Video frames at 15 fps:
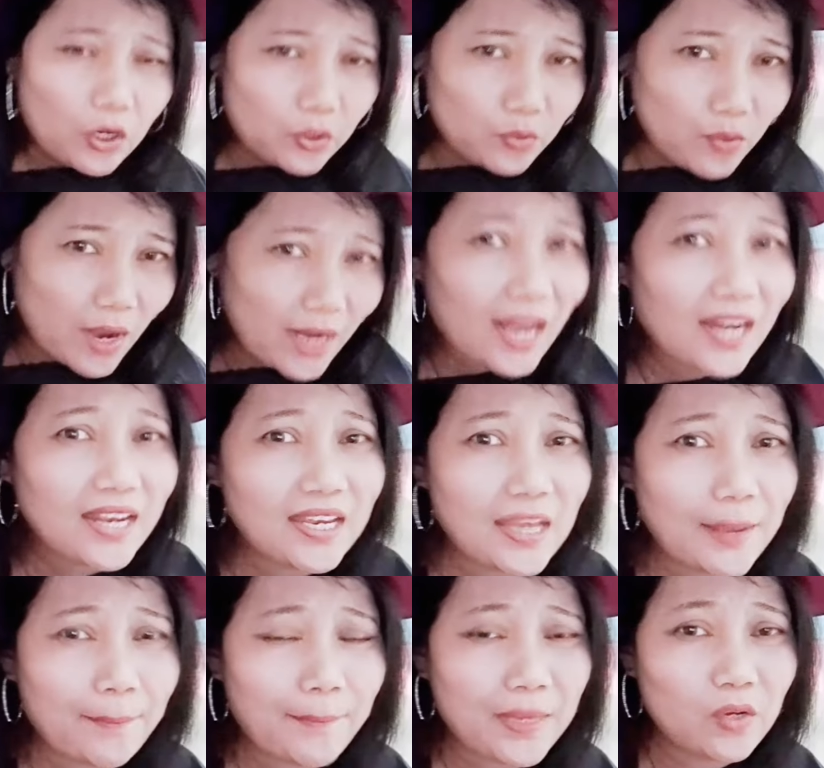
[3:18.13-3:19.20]
dua
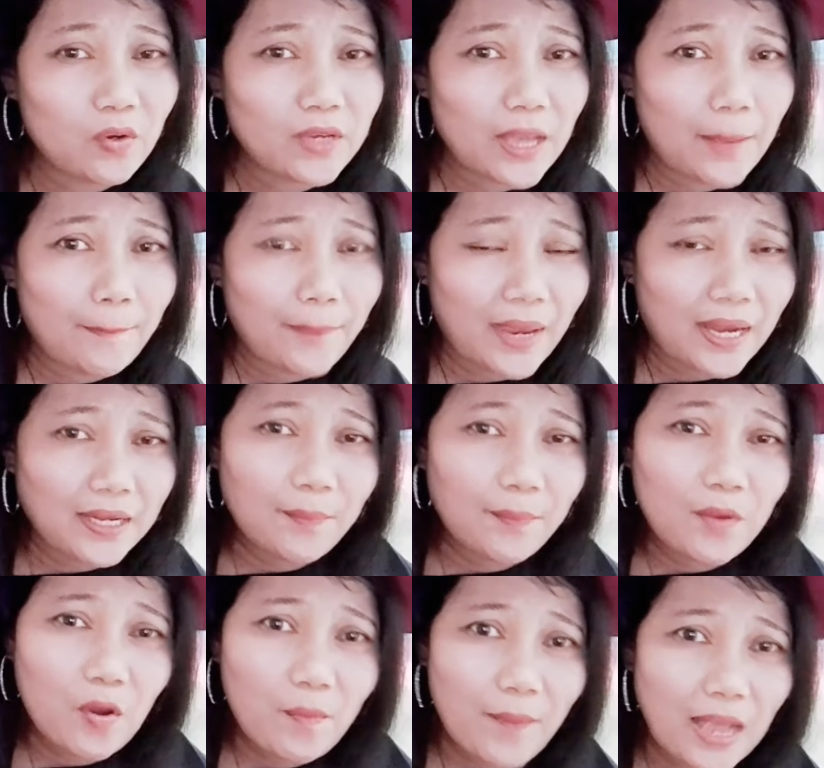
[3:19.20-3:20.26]
kalinya videonya
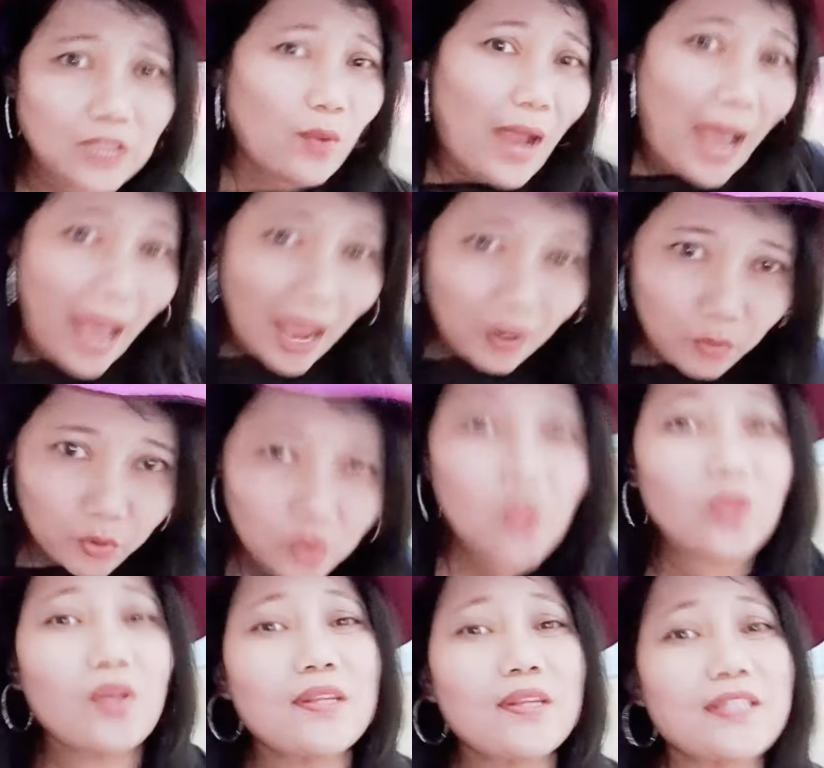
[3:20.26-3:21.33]
pendek belum masuk aku
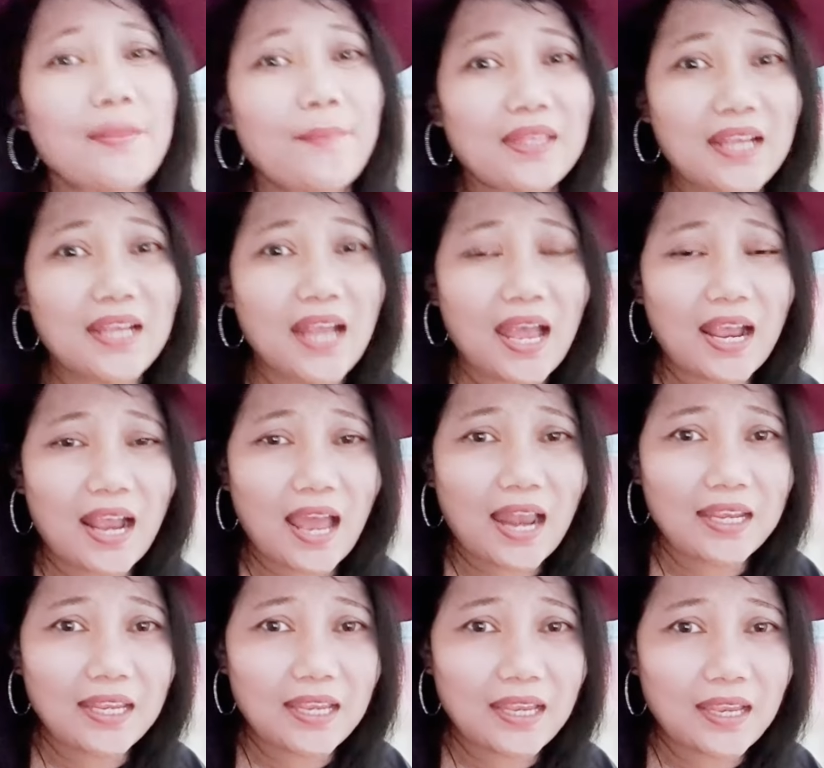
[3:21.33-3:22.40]
tonton sampai tiga
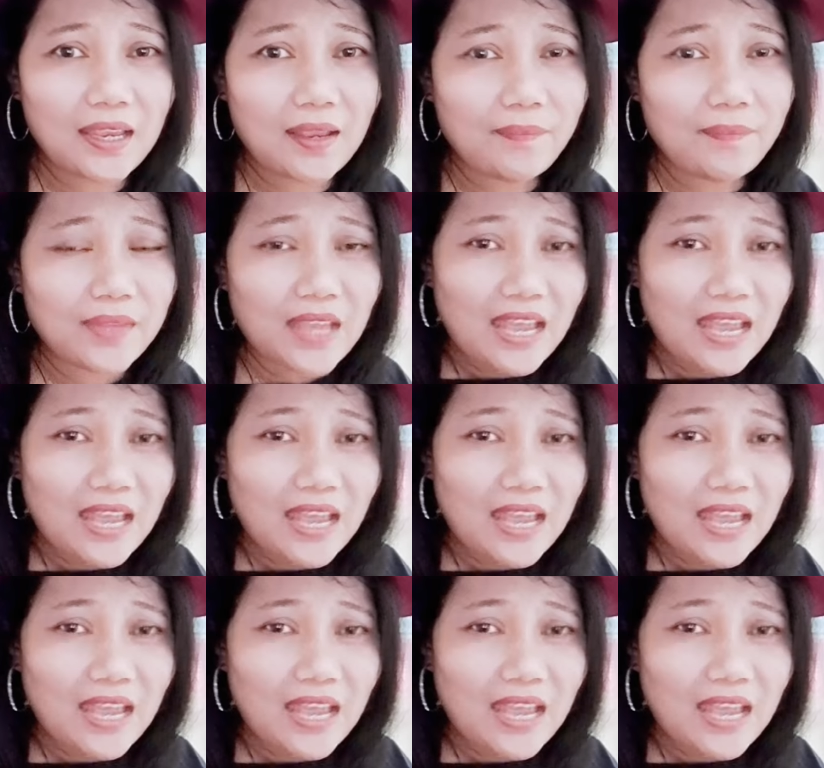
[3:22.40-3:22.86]
kali